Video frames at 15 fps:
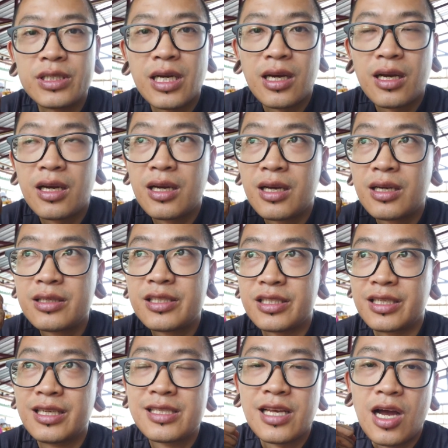家洗
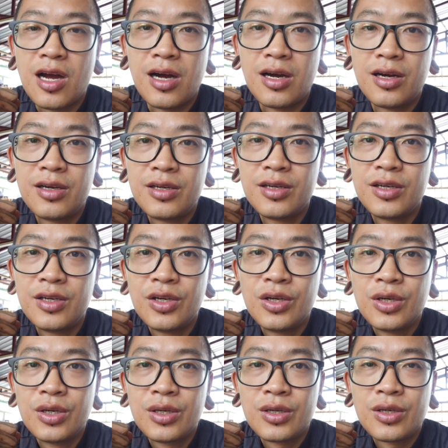个澡，
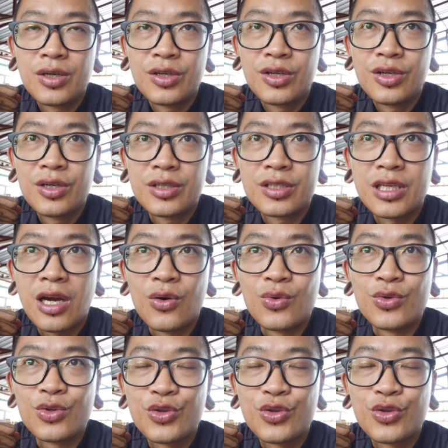下午